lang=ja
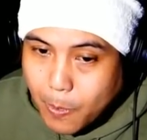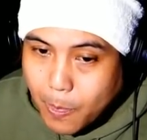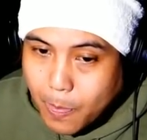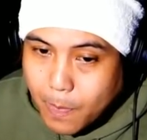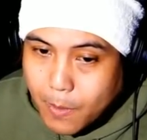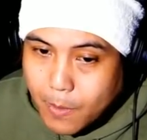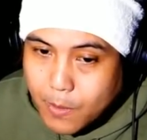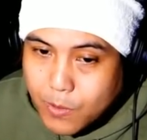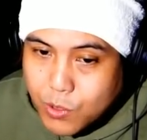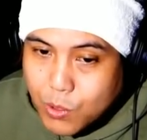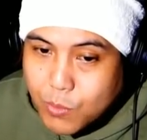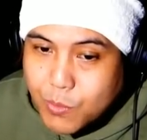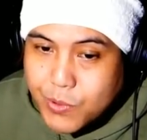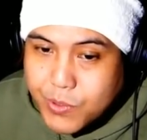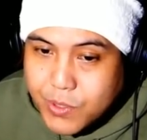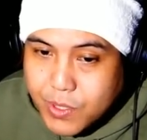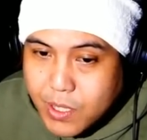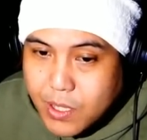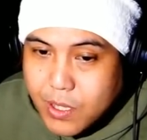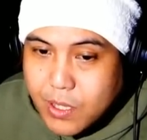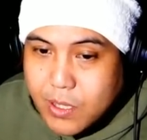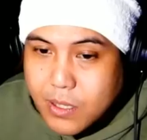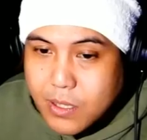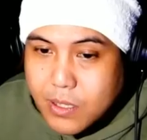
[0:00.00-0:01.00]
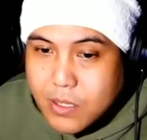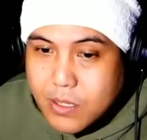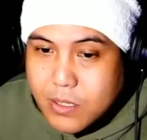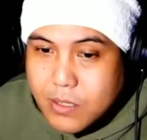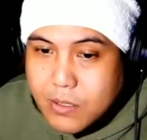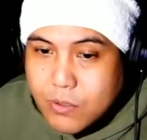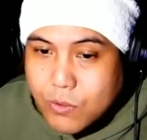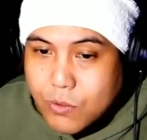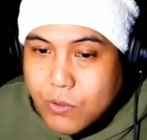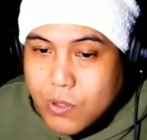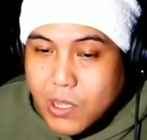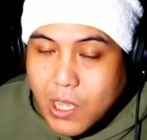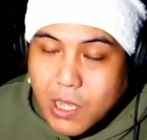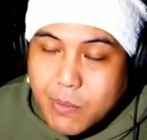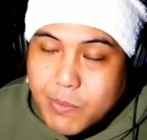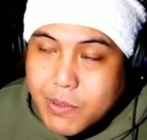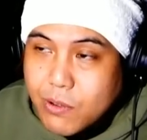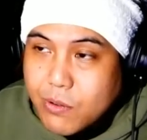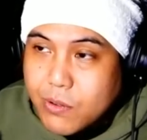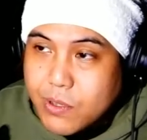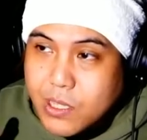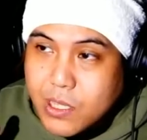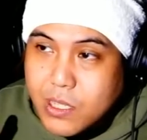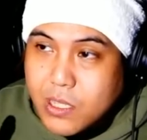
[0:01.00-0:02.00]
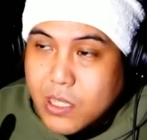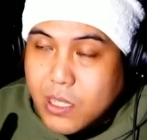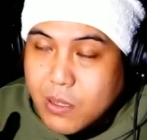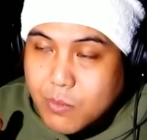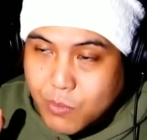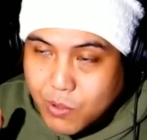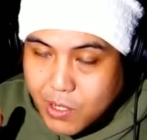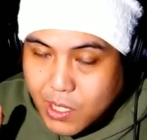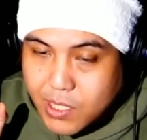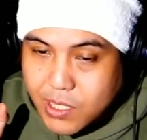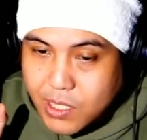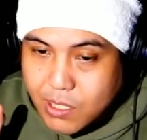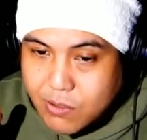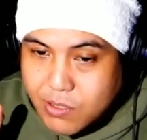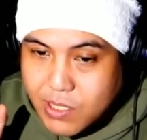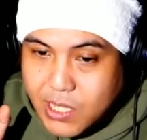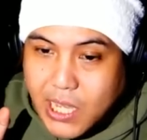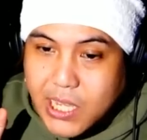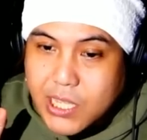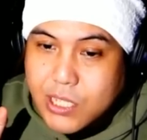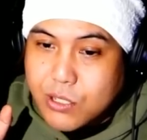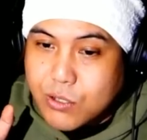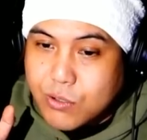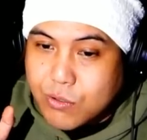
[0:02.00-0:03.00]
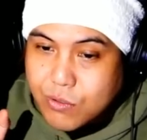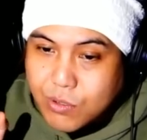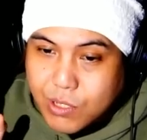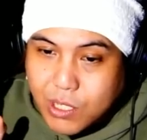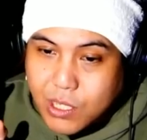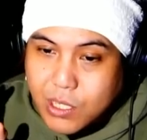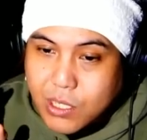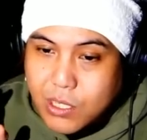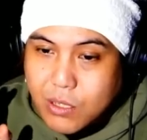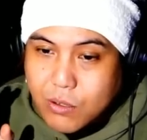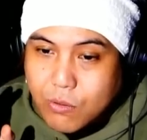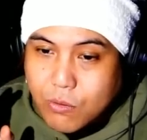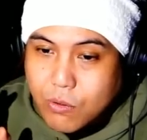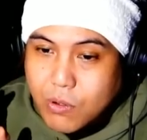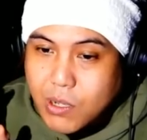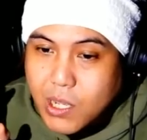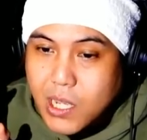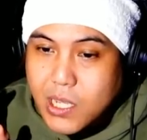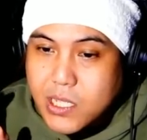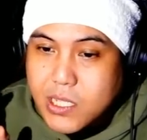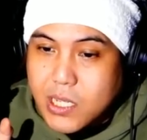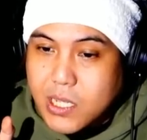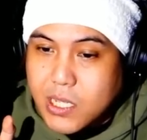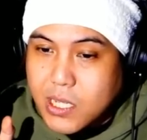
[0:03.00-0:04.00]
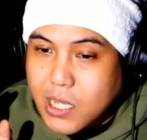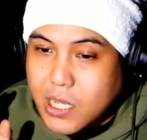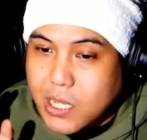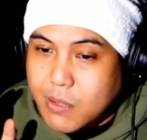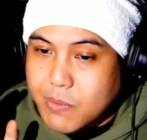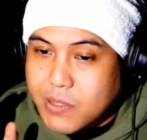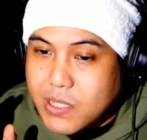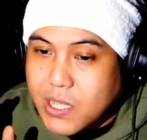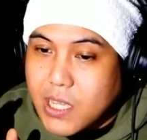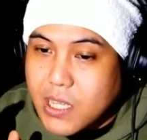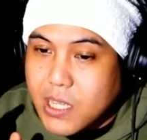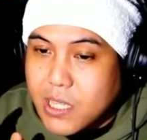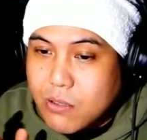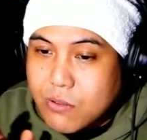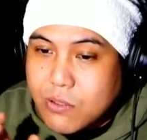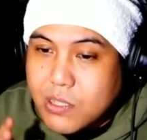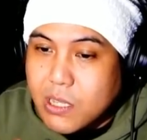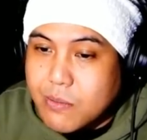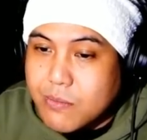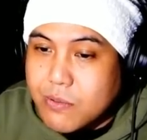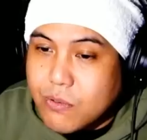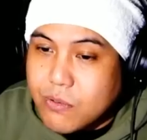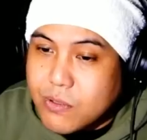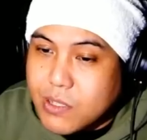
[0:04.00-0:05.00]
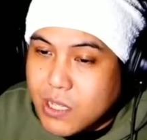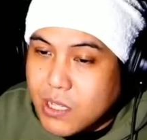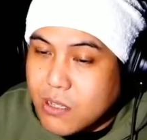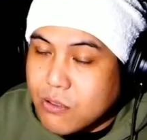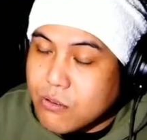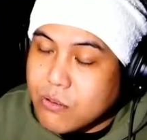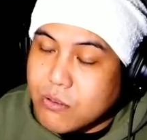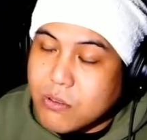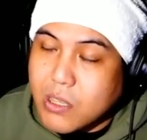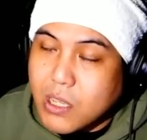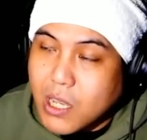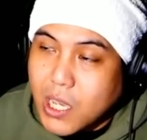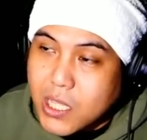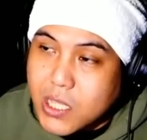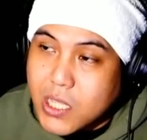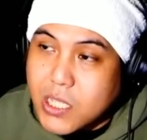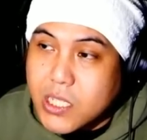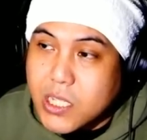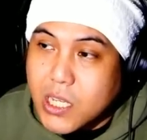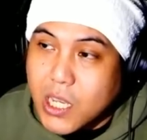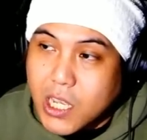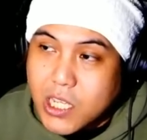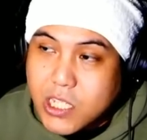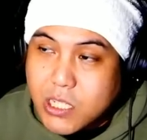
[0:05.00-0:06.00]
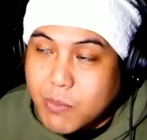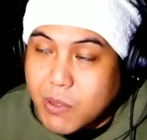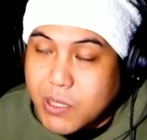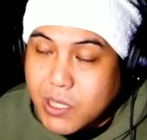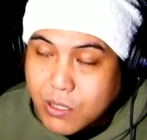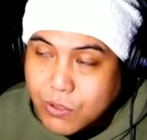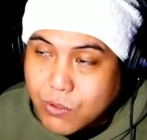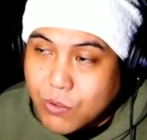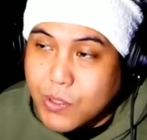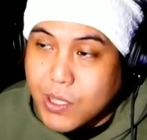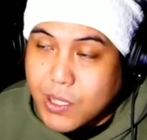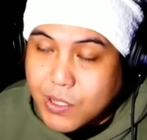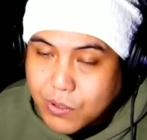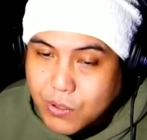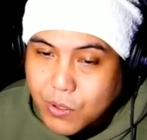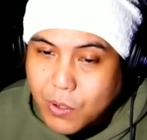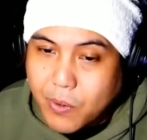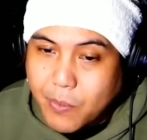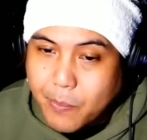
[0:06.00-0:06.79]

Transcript: と思って、この髪を切ってもらってる最中に、お母さんが最近の三郎さんについて話し始めたそうなんですよ。